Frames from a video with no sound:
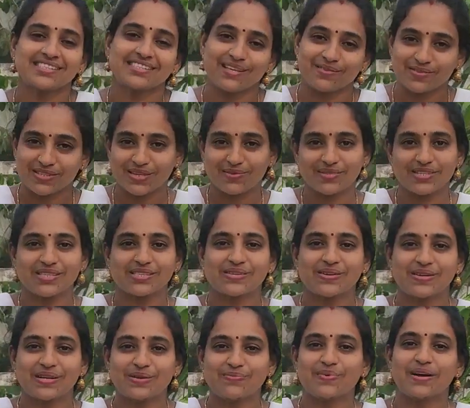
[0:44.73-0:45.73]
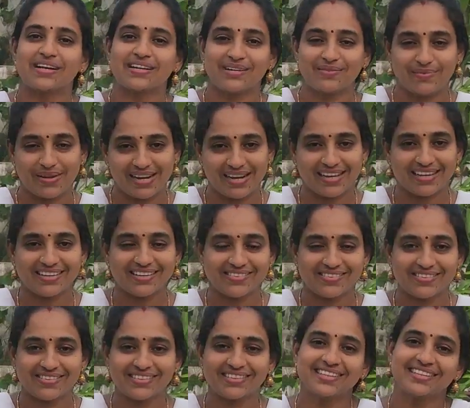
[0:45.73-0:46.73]
సబ్స్క్రైబ్ చేసుకోండి పక్కన బెల్లైకాన్
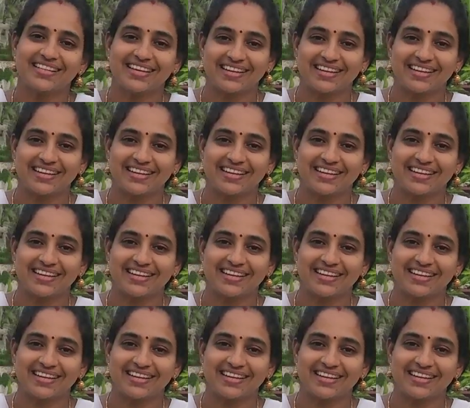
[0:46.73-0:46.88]
ఉంటుంది